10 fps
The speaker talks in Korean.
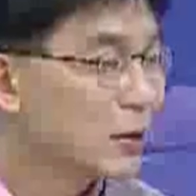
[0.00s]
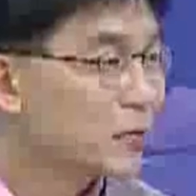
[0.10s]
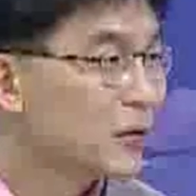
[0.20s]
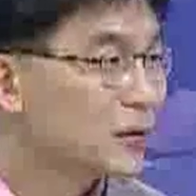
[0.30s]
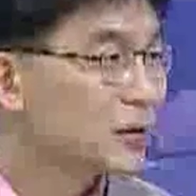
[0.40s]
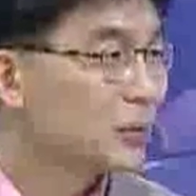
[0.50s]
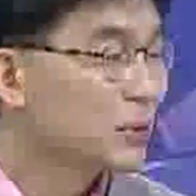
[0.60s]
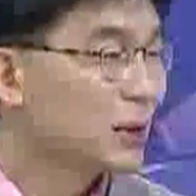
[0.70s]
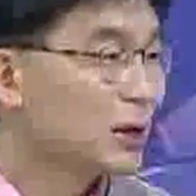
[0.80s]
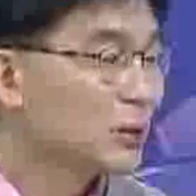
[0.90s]
어떤 것들이 더
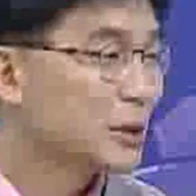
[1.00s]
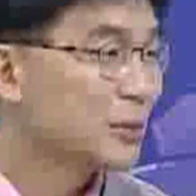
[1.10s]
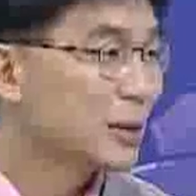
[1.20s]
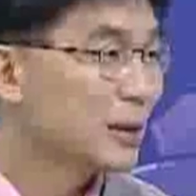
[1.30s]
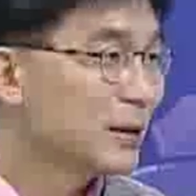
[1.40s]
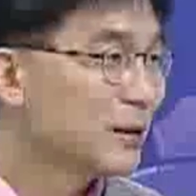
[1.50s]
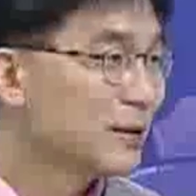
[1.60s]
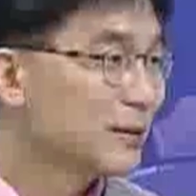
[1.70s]
필요하다고 보십니까?